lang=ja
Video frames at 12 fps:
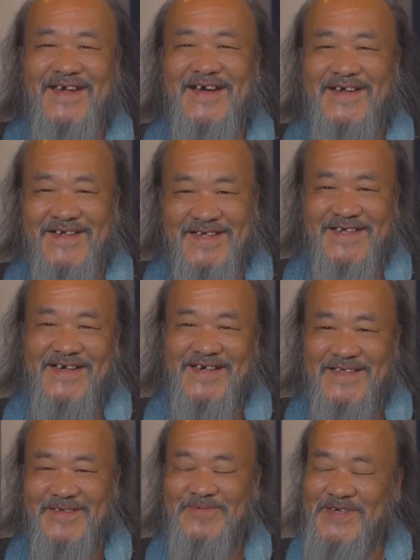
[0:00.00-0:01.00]
考
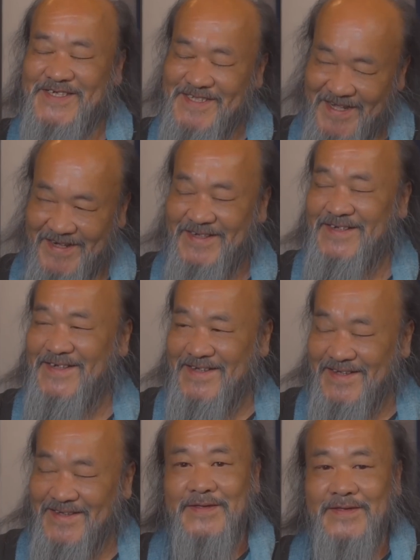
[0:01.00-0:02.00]
えてました
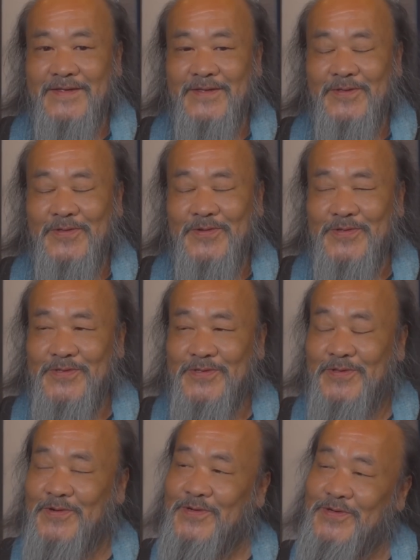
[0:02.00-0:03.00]
という
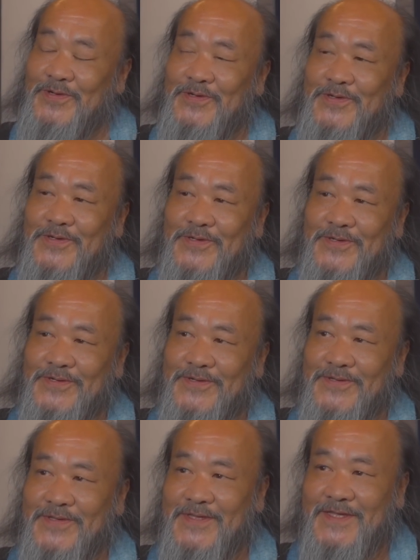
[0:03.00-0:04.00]
とこ
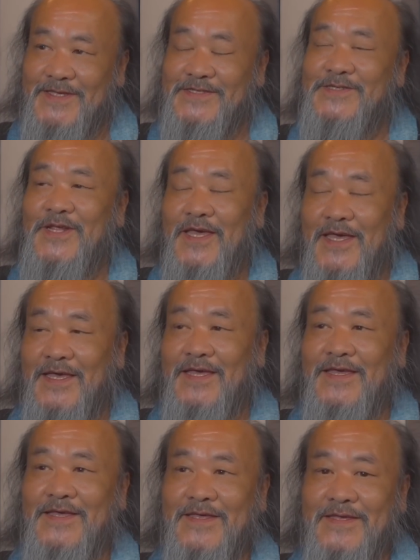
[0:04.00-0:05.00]
ろです
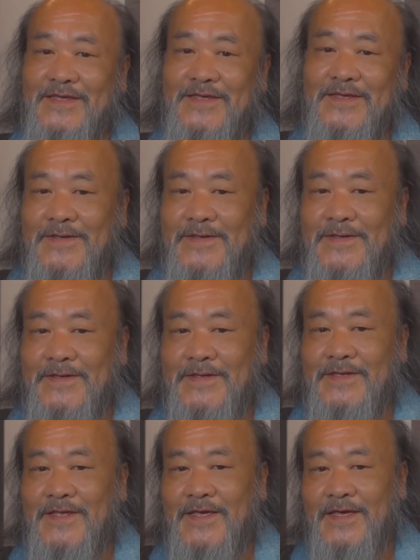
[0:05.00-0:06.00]
ね
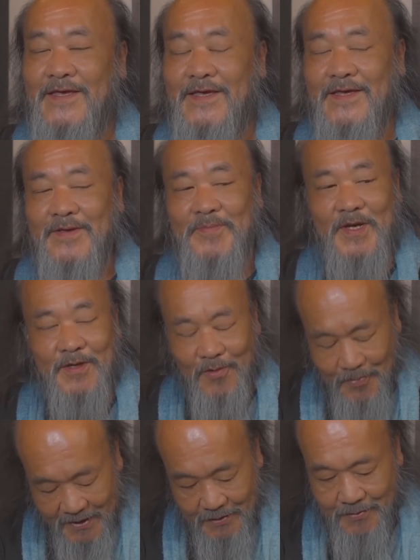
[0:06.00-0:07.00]
でまあ
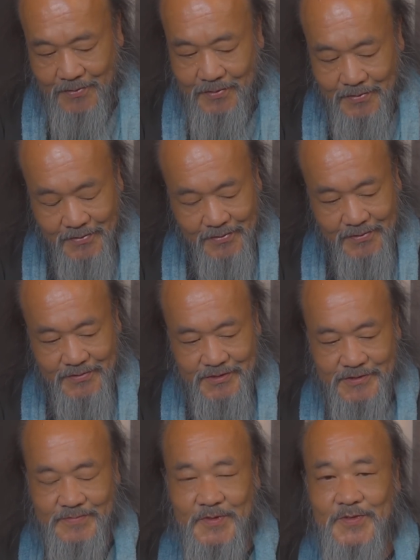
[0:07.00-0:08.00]
コメントの
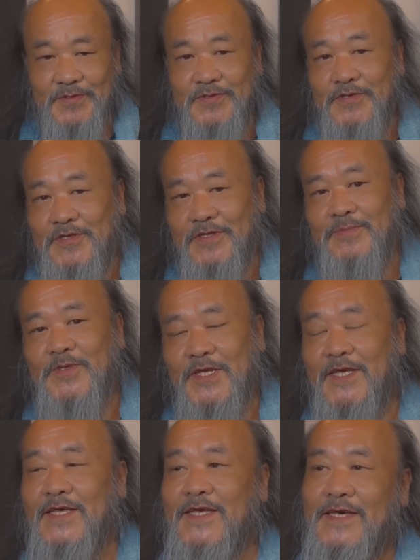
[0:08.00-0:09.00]
質問でもね
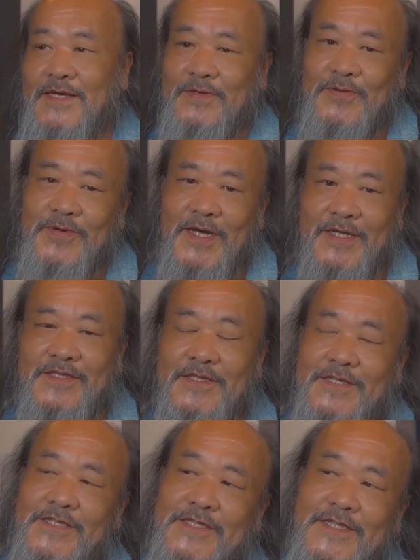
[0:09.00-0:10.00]
あのあっ
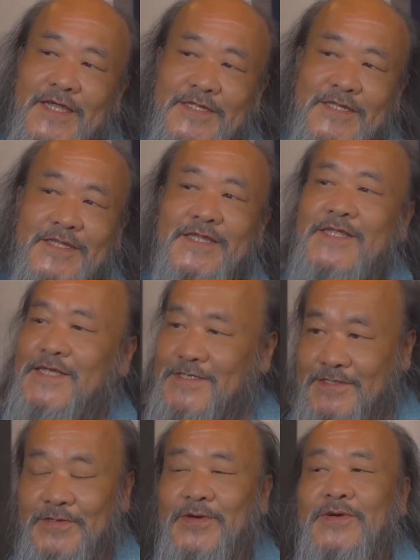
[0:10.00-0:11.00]
たんで
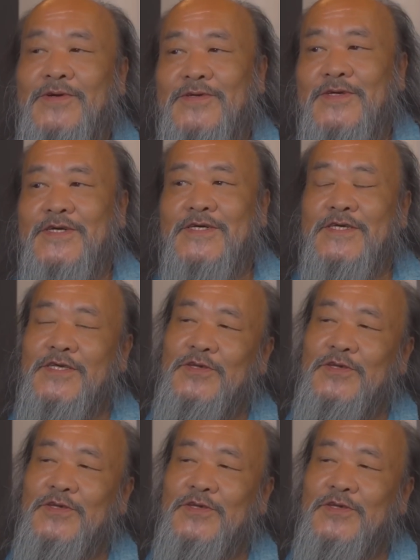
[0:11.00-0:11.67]
すよ今